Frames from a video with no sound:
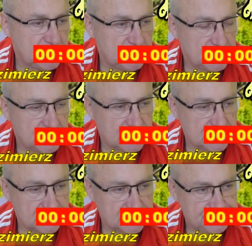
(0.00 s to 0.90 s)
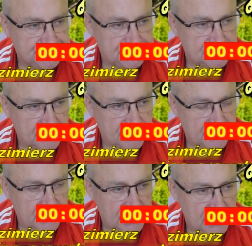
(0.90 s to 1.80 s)
od razu.
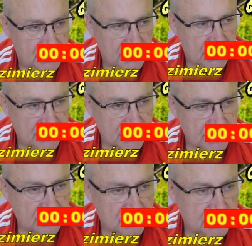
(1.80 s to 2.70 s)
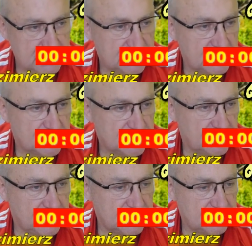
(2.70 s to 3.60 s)
A czarny król jest zaroszowany.
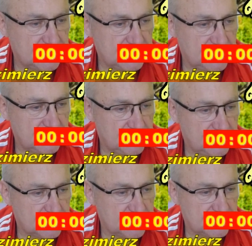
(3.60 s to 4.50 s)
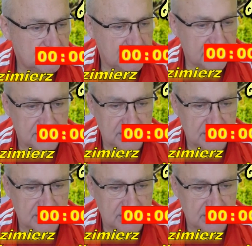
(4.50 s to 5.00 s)
Wszystkie jego figury stoją na jednej